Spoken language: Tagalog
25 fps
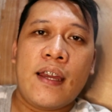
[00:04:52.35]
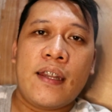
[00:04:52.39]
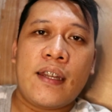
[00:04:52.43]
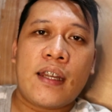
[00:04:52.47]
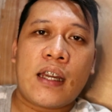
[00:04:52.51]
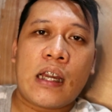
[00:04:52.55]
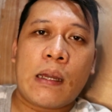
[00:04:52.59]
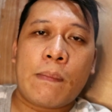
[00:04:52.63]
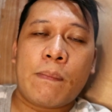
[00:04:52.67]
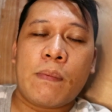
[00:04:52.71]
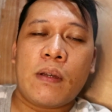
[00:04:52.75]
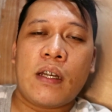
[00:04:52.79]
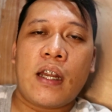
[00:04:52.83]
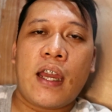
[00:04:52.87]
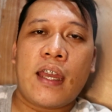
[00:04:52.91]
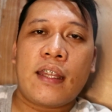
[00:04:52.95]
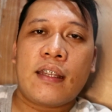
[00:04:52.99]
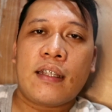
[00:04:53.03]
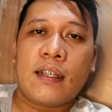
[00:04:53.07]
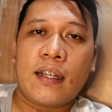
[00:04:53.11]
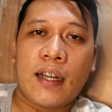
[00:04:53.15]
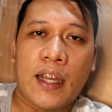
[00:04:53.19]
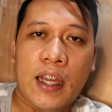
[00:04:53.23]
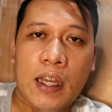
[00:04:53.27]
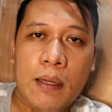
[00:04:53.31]
na copyright
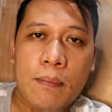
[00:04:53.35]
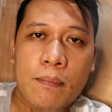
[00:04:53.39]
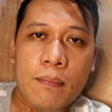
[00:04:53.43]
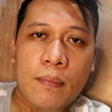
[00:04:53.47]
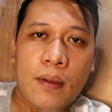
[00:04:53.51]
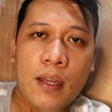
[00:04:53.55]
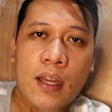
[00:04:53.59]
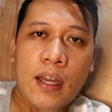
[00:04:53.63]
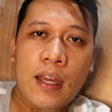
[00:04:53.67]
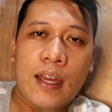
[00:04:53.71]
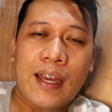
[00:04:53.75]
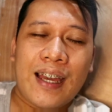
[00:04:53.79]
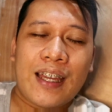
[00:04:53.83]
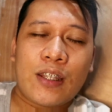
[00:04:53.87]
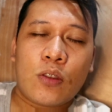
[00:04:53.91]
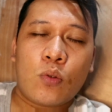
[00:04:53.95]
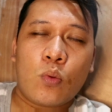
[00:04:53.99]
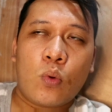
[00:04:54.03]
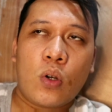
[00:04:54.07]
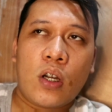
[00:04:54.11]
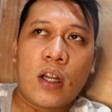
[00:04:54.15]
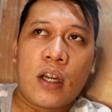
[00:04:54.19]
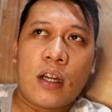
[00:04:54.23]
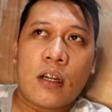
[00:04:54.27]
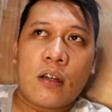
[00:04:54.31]
claim at
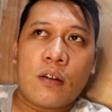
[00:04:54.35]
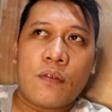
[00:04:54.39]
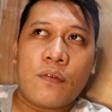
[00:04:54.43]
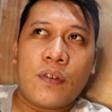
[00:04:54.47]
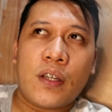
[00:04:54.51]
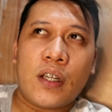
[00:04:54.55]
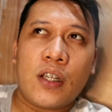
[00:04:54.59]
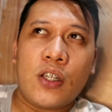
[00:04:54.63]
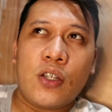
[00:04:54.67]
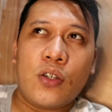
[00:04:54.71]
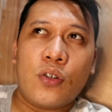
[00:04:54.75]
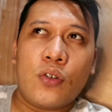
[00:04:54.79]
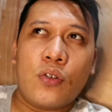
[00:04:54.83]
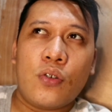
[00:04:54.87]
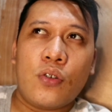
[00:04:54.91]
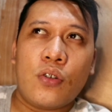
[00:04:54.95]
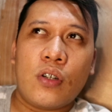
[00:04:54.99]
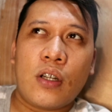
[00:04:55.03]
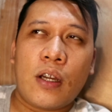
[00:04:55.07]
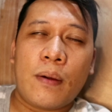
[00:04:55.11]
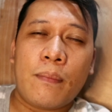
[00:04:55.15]
walang video doon.